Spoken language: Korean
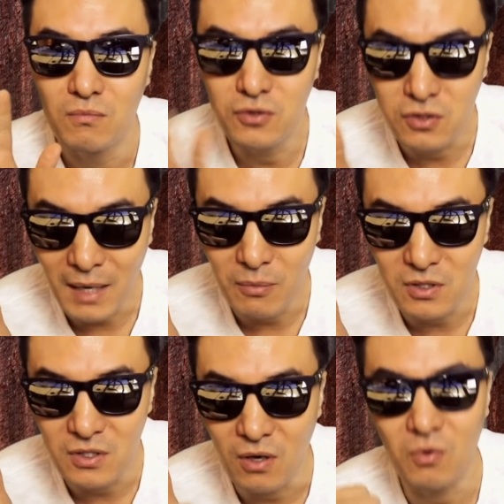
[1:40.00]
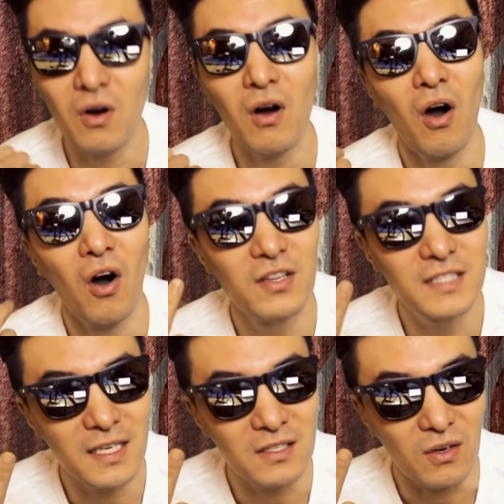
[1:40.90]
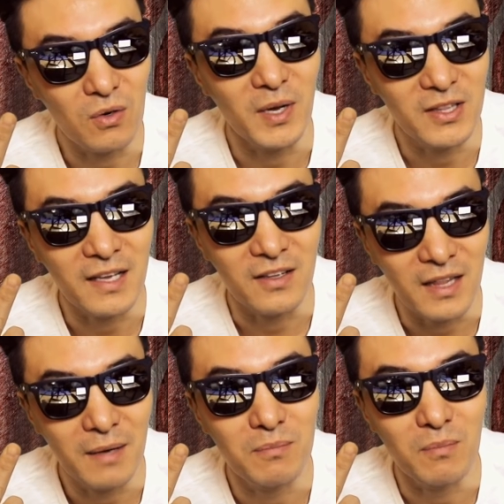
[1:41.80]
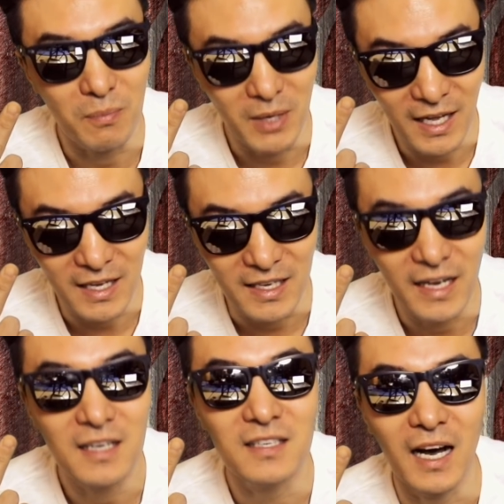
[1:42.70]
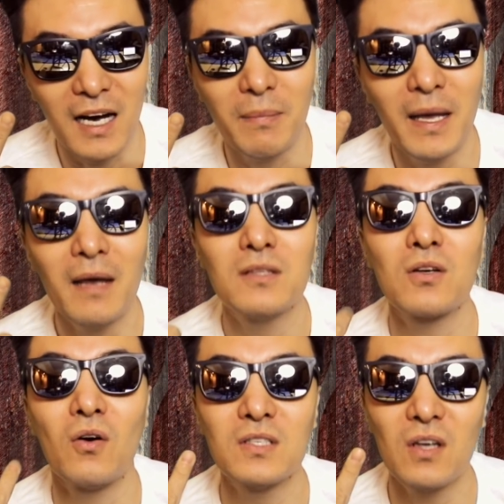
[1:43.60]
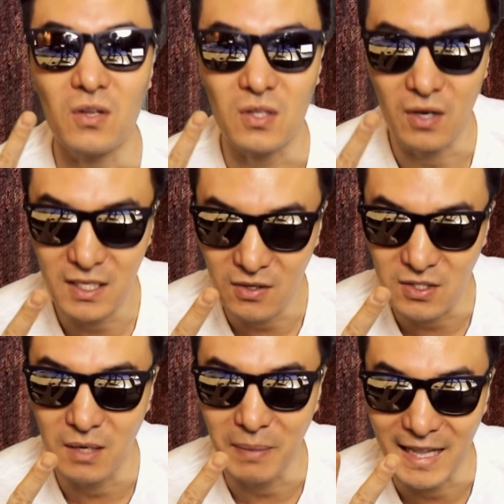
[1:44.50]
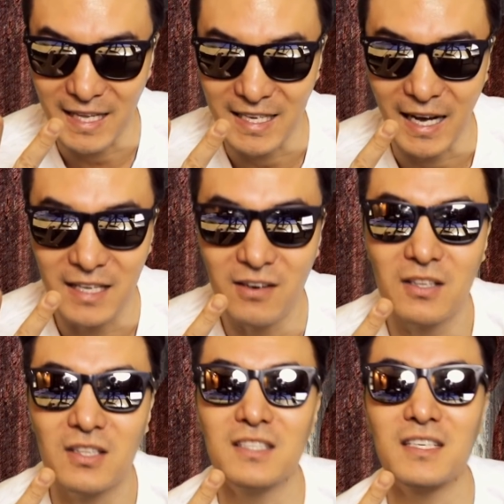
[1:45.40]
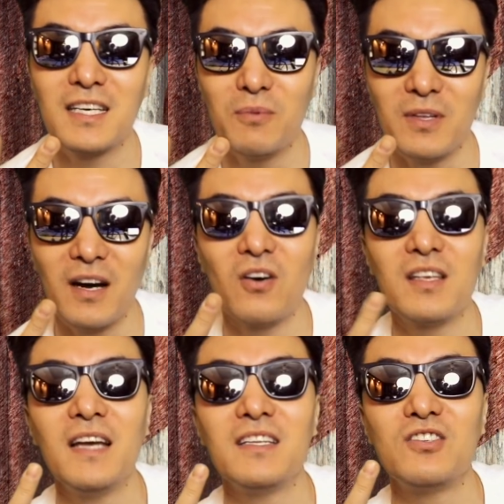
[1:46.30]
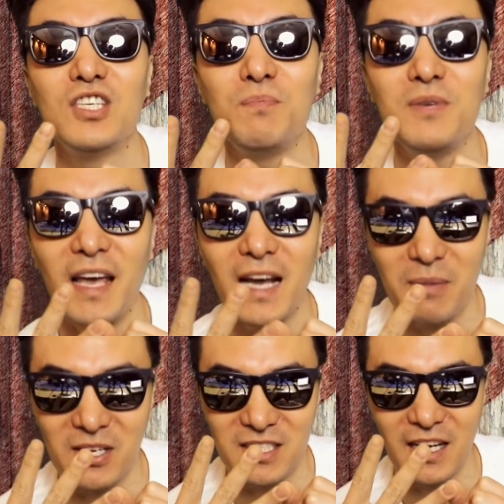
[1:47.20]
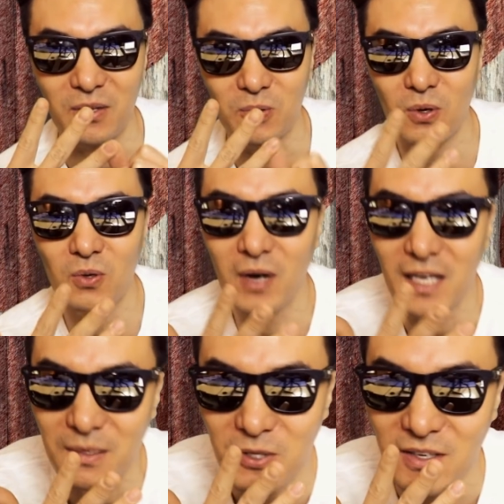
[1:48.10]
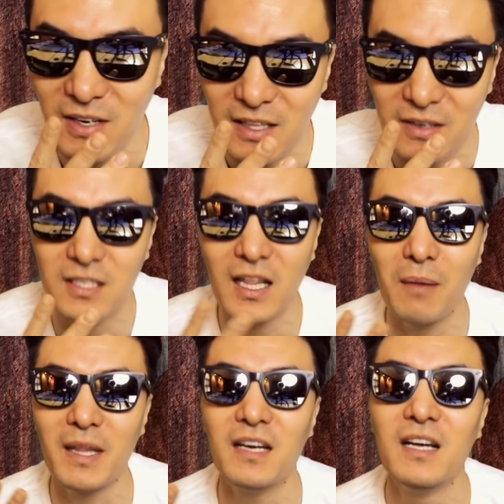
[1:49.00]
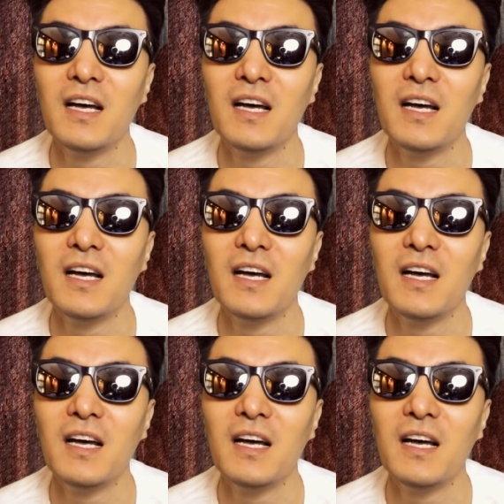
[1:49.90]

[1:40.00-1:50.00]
무슨 과목을 들었고 언제 들었고 몇 학년 때 뭐 몇 학기에 그 다음에 거기서 어떻게 성적을 받았냐 이런 것들이 이제 기본이야 거기에 이제 GPA가 몇이냐 요 정도가 기본인 것 같아요 그 다음에는